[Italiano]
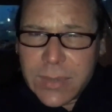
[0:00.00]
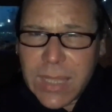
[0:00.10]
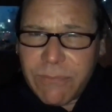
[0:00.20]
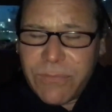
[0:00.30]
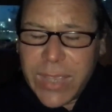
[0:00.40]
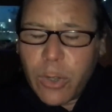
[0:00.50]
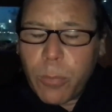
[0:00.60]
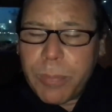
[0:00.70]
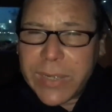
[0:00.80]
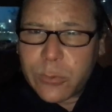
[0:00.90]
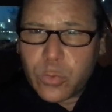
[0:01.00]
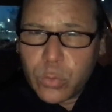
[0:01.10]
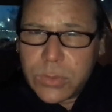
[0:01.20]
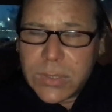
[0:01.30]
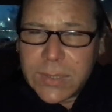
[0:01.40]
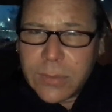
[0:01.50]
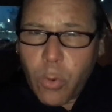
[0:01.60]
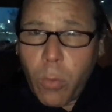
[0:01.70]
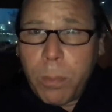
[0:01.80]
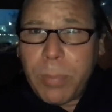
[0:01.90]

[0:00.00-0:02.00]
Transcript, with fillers: davvero per tutti o